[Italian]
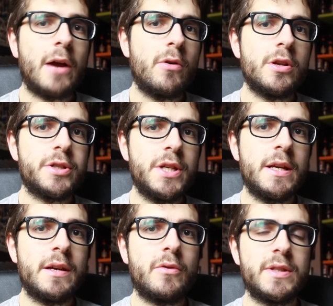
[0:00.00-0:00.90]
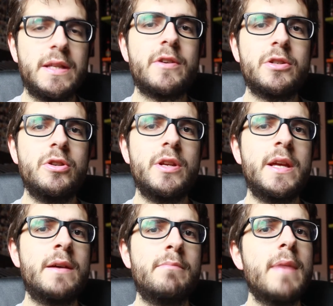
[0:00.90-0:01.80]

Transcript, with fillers: è quella se questa versione